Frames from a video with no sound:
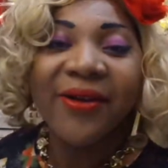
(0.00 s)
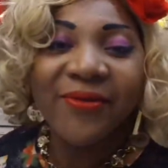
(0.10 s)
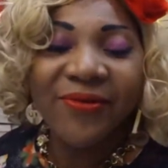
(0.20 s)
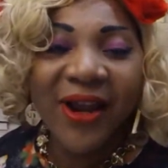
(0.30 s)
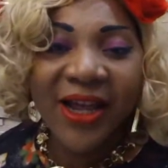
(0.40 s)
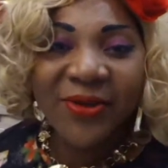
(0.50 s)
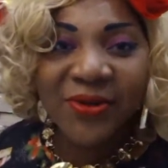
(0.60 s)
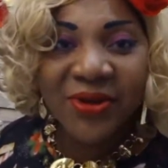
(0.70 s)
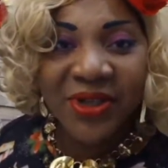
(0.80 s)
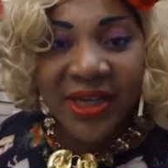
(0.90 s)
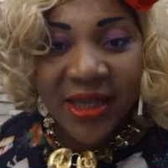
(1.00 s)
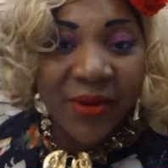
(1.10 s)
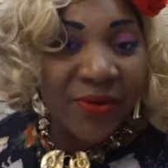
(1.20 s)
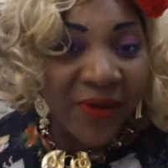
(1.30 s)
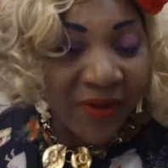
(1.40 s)
Voilà donc j'ai essayé de
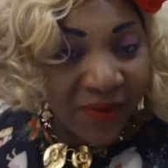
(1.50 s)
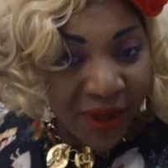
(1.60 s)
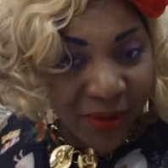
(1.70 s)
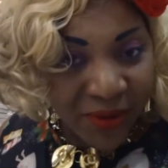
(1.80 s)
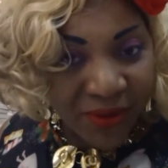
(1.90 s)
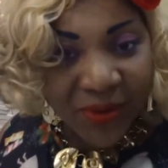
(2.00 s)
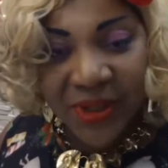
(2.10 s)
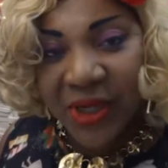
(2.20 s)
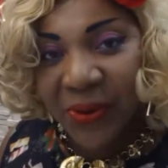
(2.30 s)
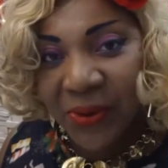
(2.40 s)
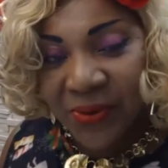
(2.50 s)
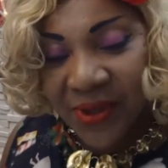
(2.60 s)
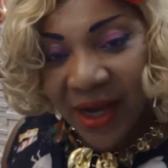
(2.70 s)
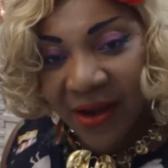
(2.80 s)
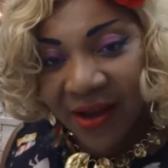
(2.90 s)
vous faire une vidéo côté rue tout
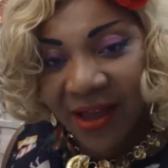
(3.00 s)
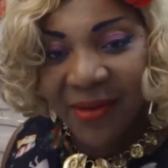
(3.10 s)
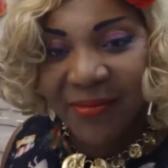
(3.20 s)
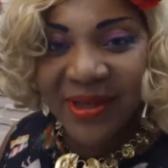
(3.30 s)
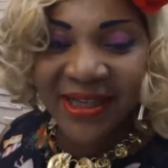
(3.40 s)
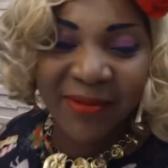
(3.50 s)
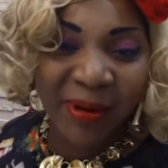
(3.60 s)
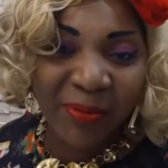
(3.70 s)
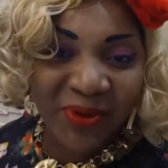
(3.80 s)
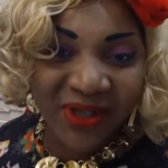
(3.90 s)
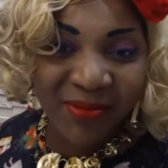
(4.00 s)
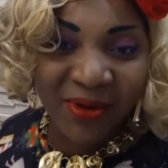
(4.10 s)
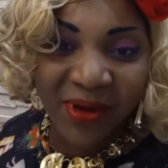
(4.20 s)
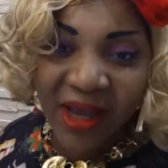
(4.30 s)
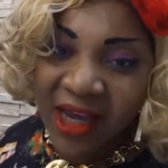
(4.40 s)
à l'heure, mais c'était pas possible.